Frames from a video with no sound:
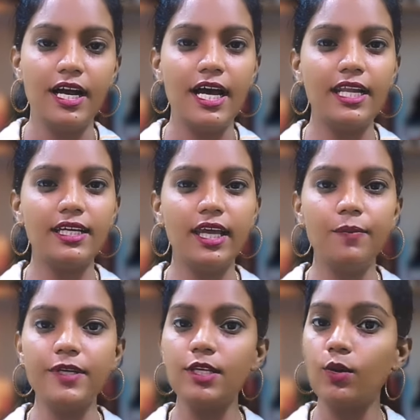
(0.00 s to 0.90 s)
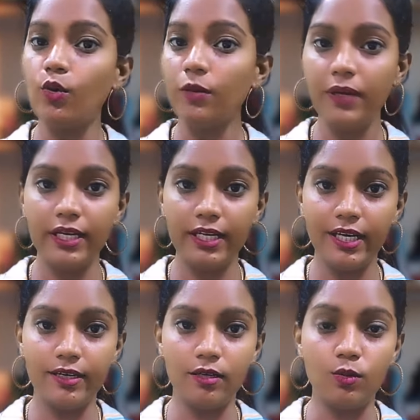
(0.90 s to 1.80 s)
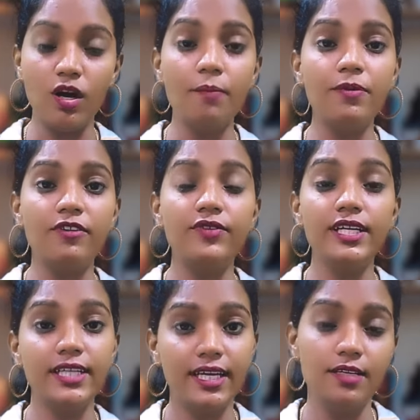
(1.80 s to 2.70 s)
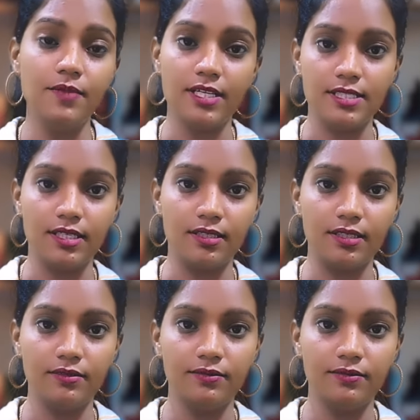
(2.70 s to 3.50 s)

हालांकि इनमें से कोई भी इंडिकेटर को हम परफेक्ट नहीं मान सकते